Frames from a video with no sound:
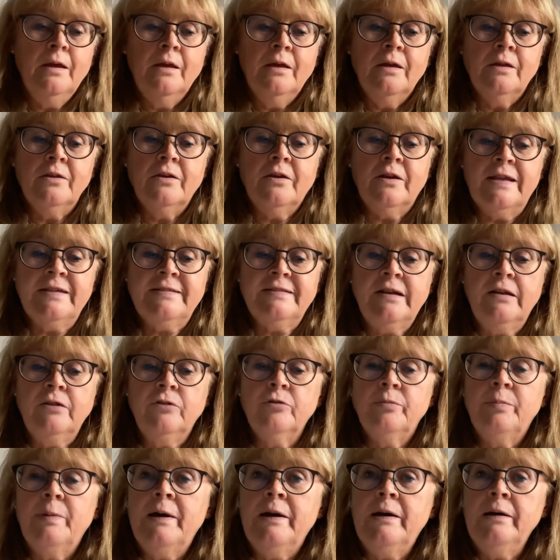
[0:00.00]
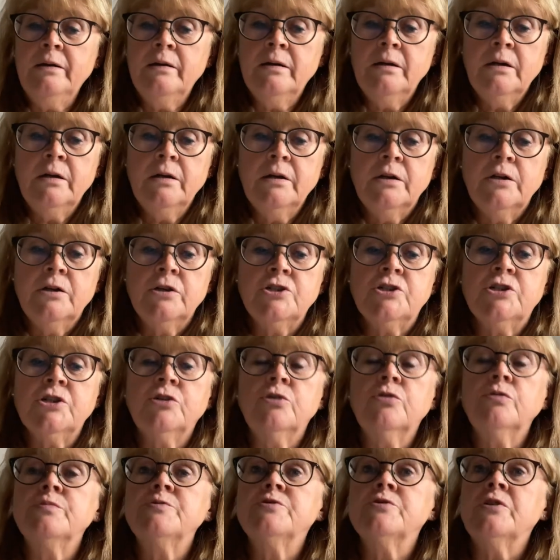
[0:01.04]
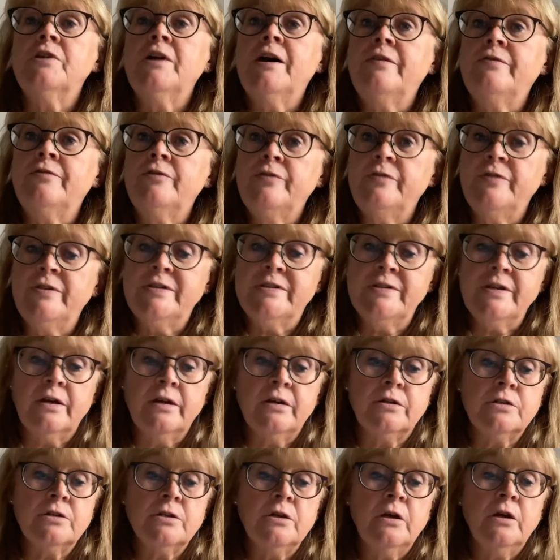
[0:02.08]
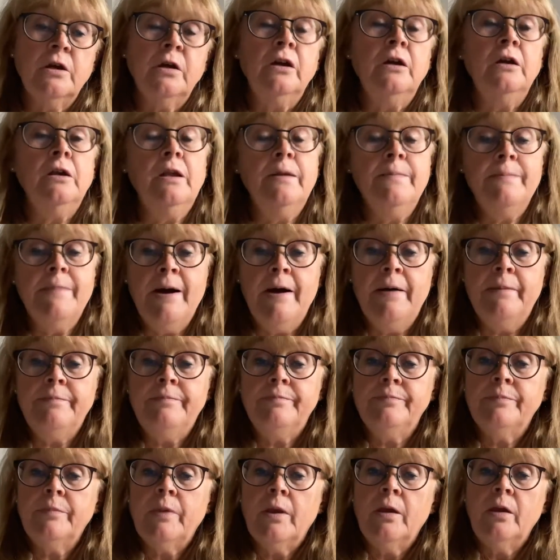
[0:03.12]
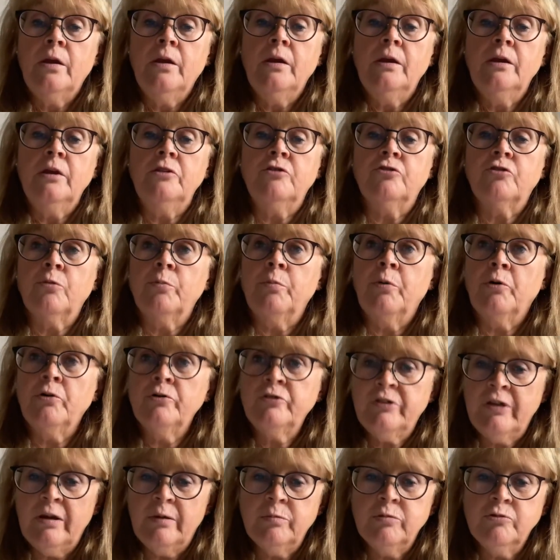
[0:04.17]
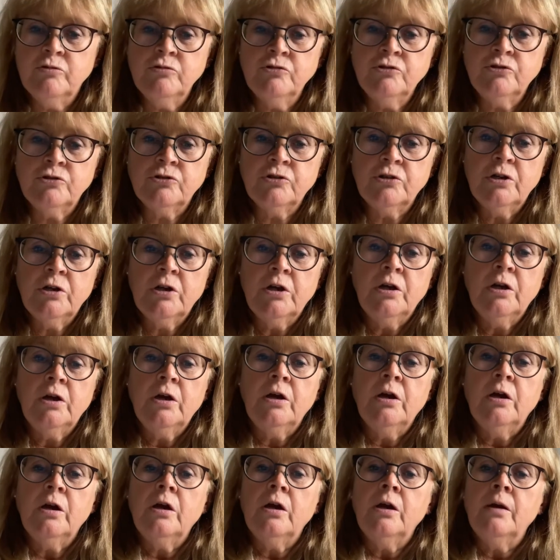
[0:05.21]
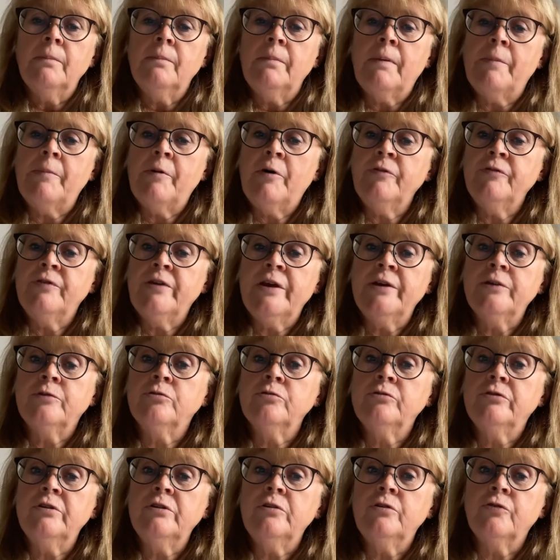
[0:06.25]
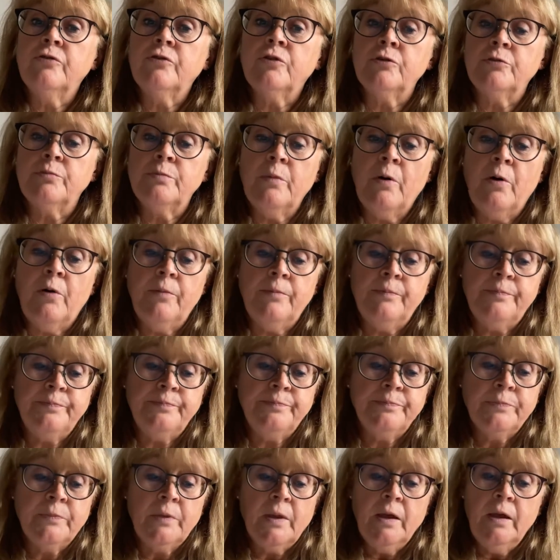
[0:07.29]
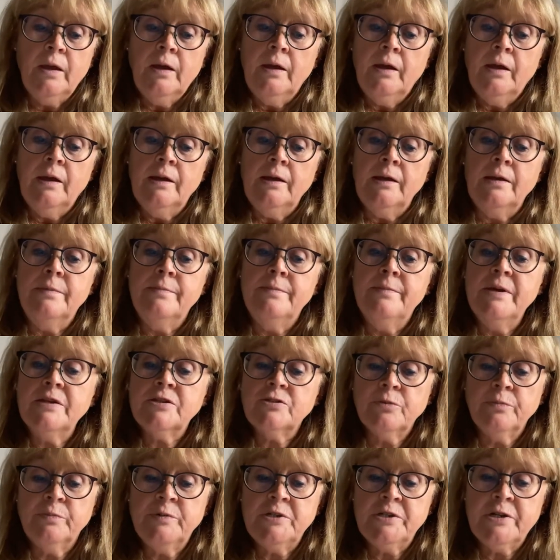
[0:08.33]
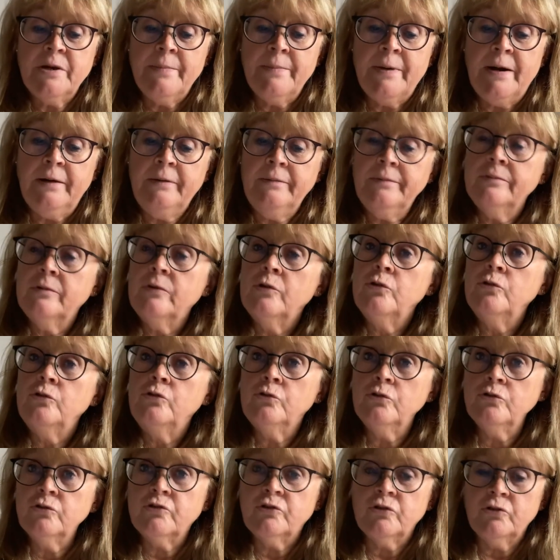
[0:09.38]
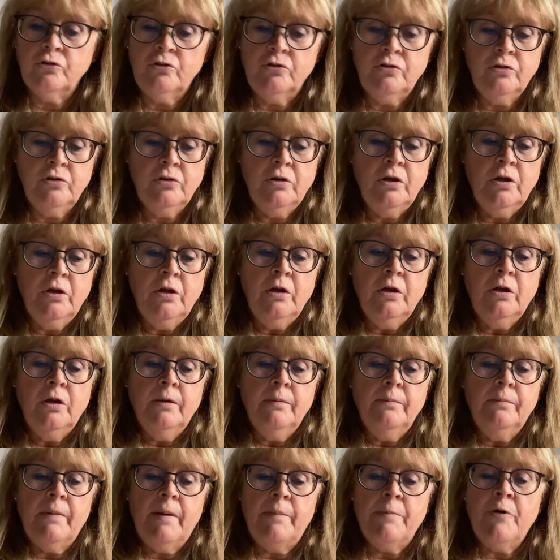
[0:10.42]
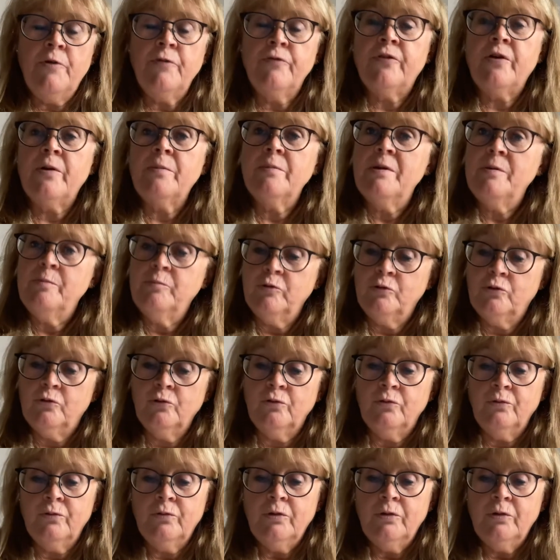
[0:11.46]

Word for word: Dans la salle de bain, Jérôme se lave le visage et les mains. Il se brosse la bouche. Maman vient écouter le frottement. Il met son pyjama, tout seul. Maman ferme les boutons.